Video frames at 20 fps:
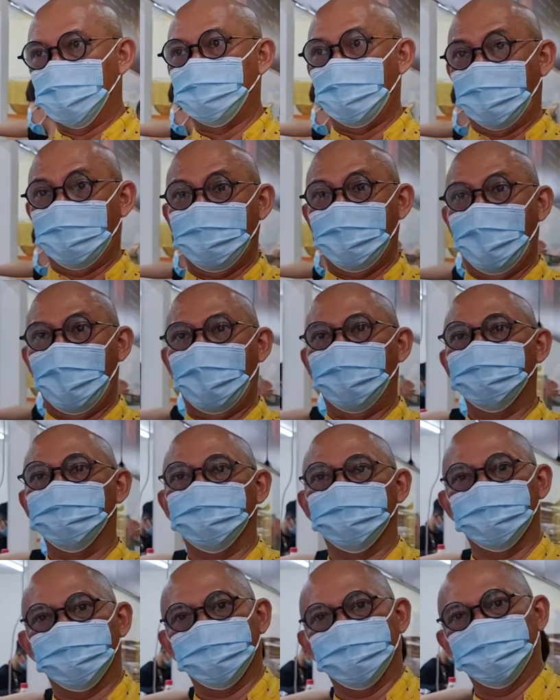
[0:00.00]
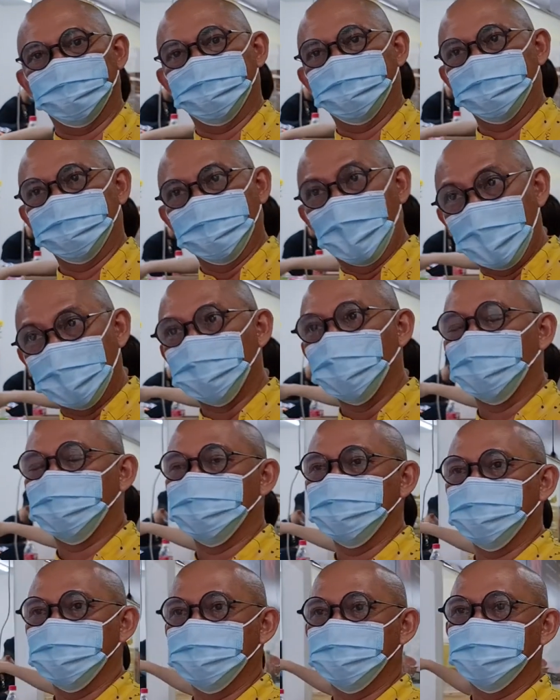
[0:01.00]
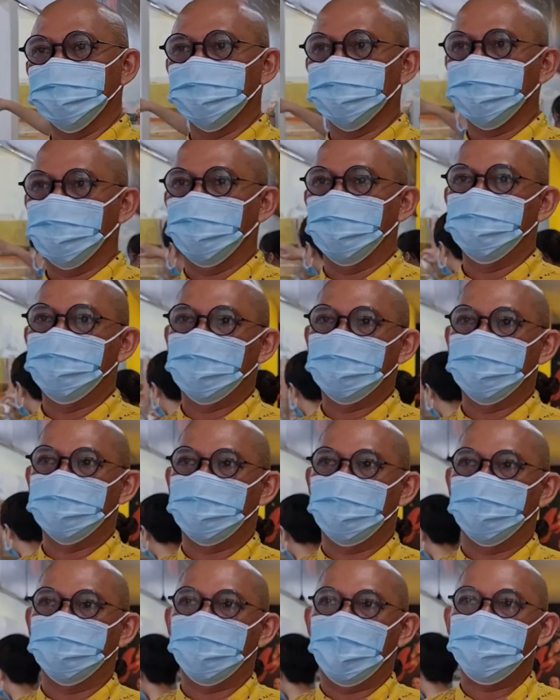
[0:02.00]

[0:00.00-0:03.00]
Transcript: mạnh dạng đề xuất với Color Man là